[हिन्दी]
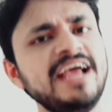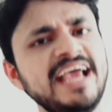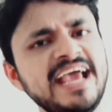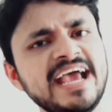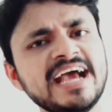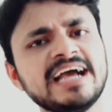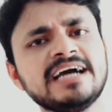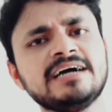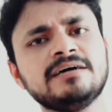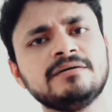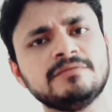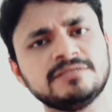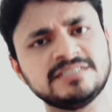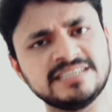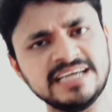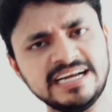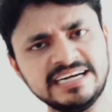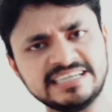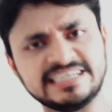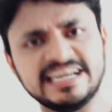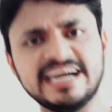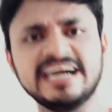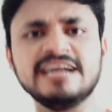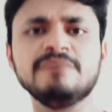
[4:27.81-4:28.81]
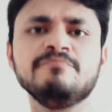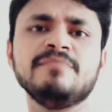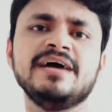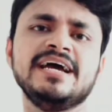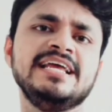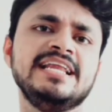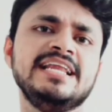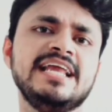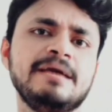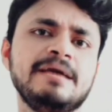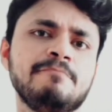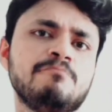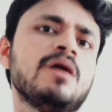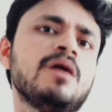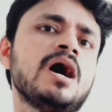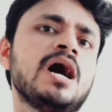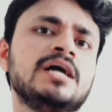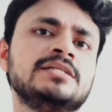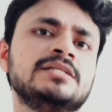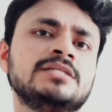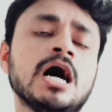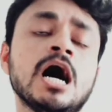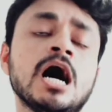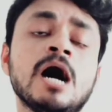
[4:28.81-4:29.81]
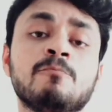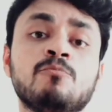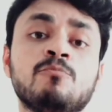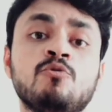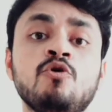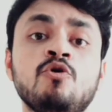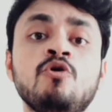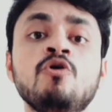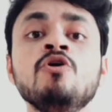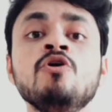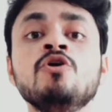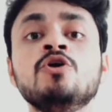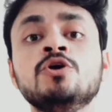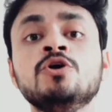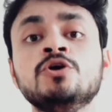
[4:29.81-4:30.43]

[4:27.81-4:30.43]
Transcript: एक से डेढ़ महीने बाद आपको